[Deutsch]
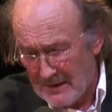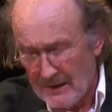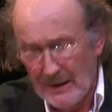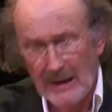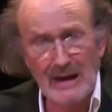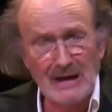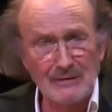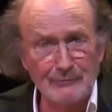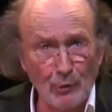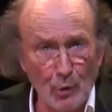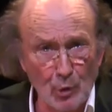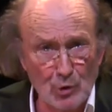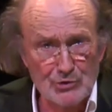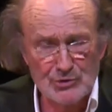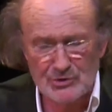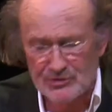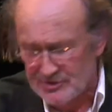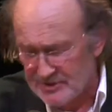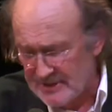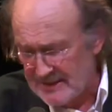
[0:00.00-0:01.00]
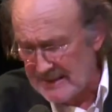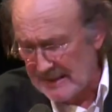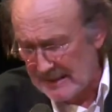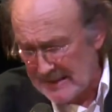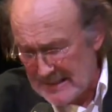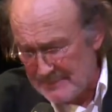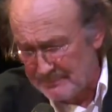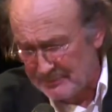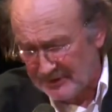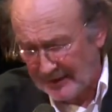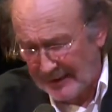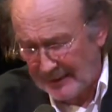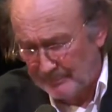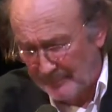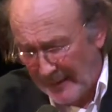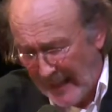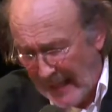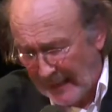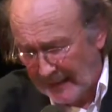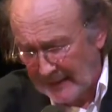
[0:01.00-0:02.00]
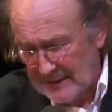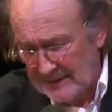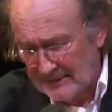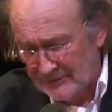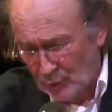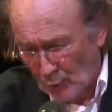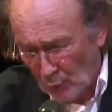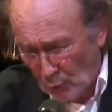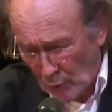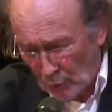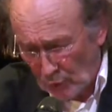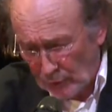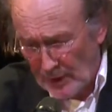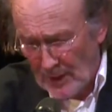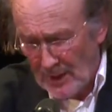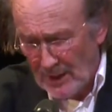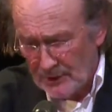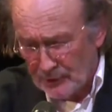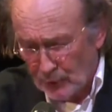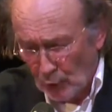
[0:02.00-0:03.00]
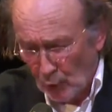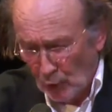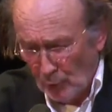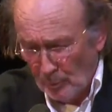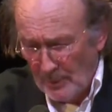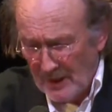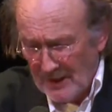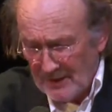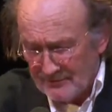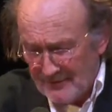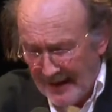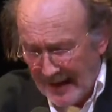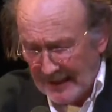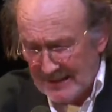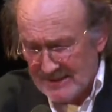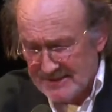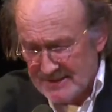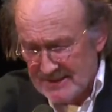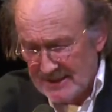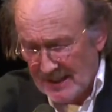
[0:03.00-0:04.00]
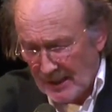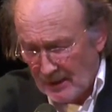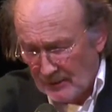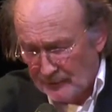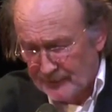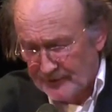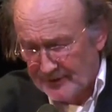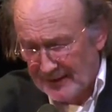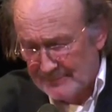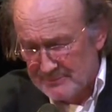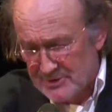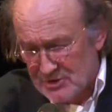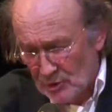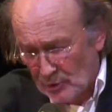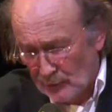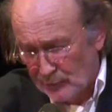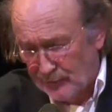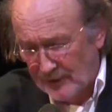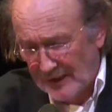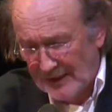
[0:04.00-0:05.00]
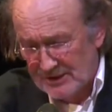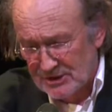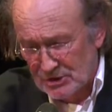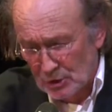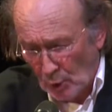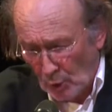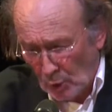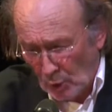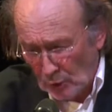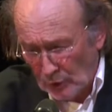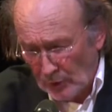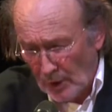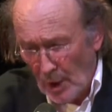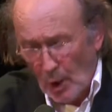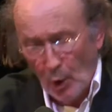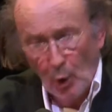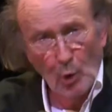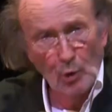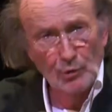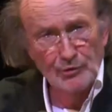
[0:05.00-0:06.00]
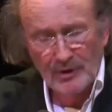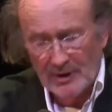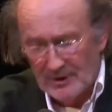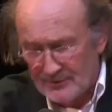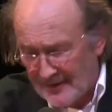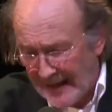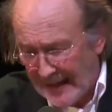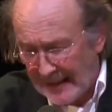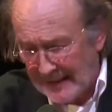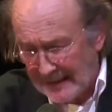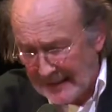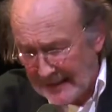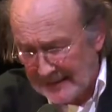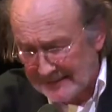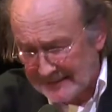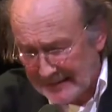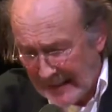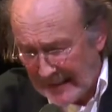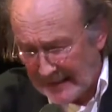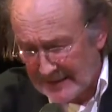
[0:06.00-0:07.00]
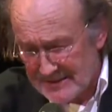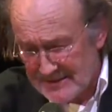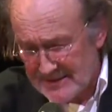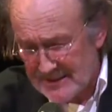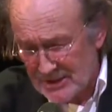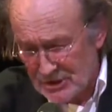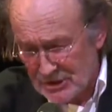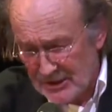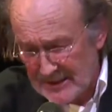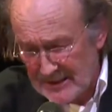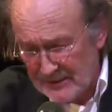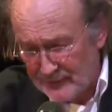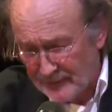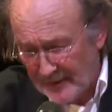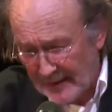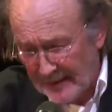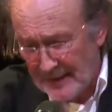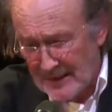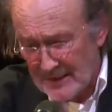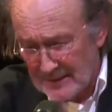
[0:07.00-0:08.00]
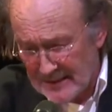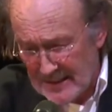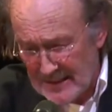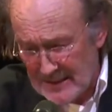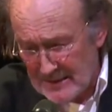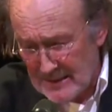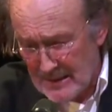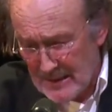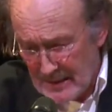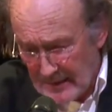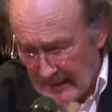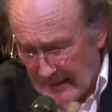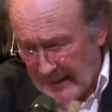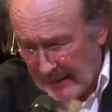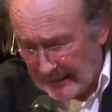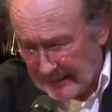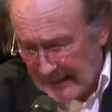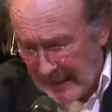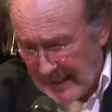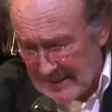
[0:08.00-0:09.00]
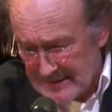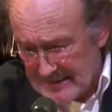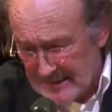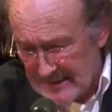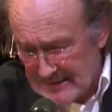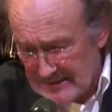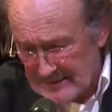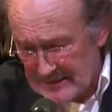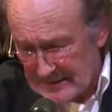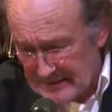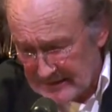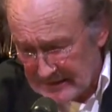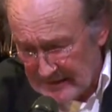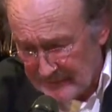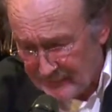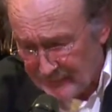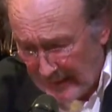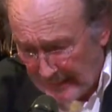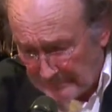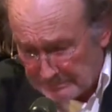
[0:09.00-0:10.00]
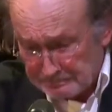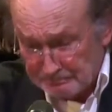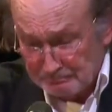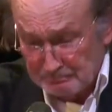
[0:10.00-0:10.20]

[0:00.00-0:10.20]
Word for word: Er wusste, sie liebte Bariton, drum, weil sie auf dem Sofa schon und weil er dacht, sie schliefe, ging er gleich in die Tiefe.